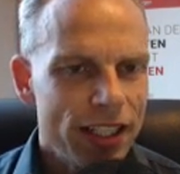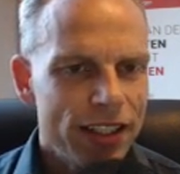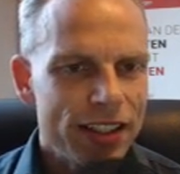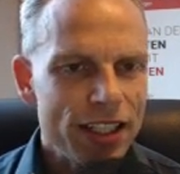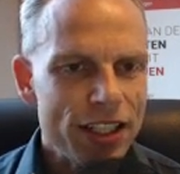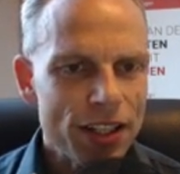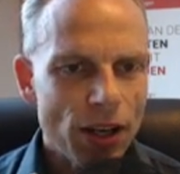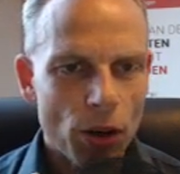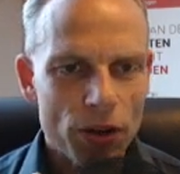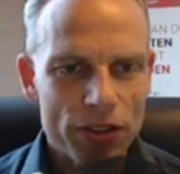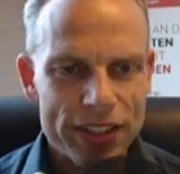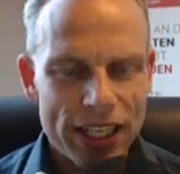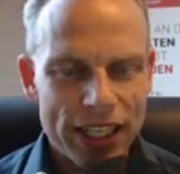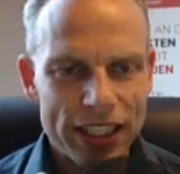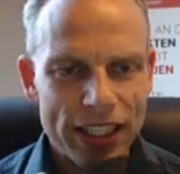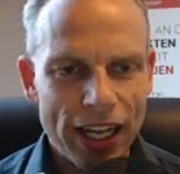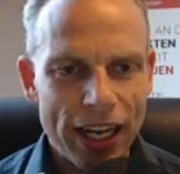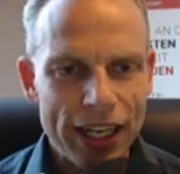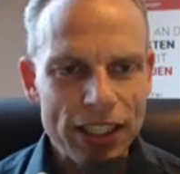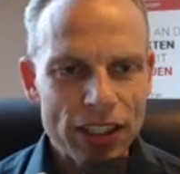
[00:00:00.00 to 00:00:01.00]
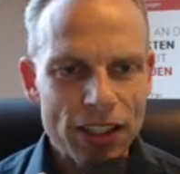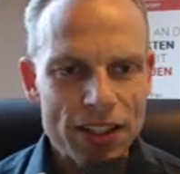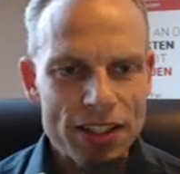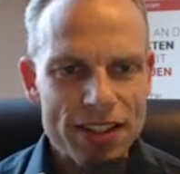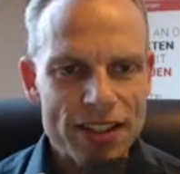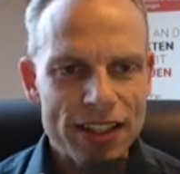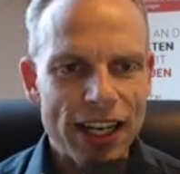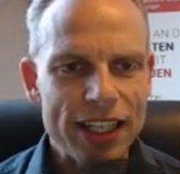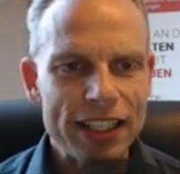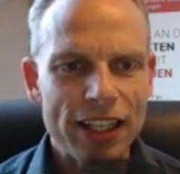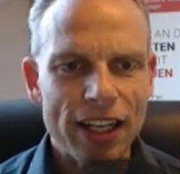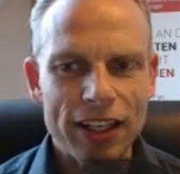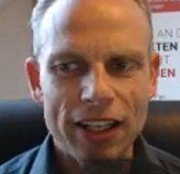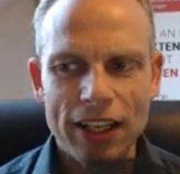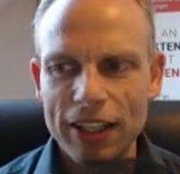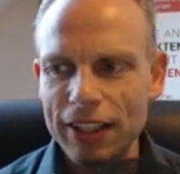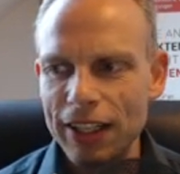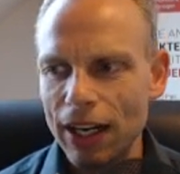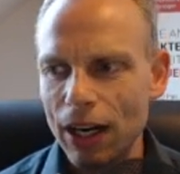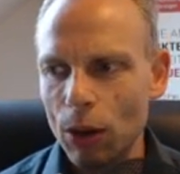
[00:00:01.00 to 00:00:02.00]
die ich aus der kleineren
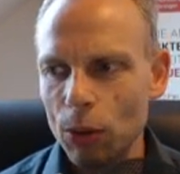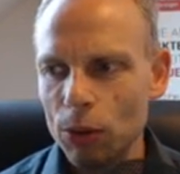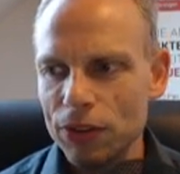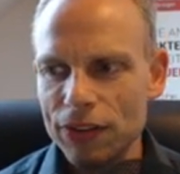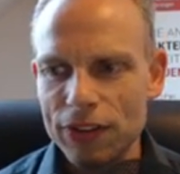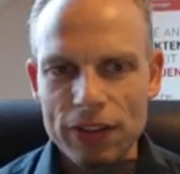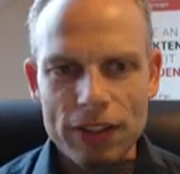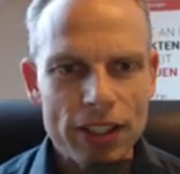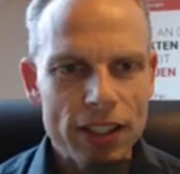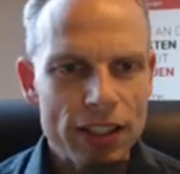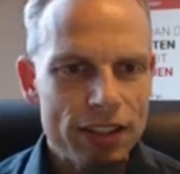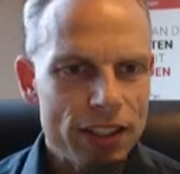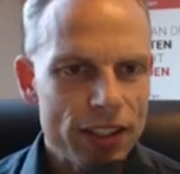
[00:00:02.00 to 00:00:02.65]
Zeiteinheit herausziehe,